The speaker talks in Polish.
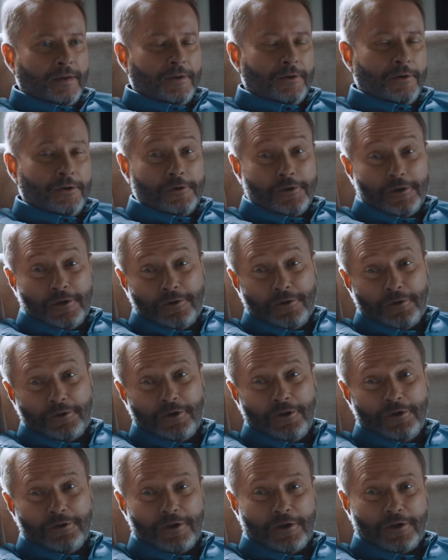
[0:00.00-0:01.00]
Ojciec do
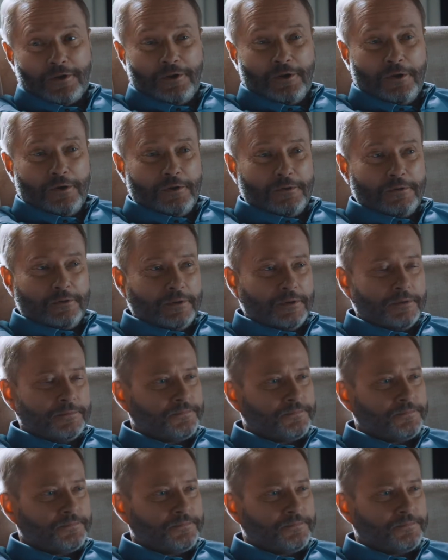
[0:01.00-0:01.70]
książek gonił.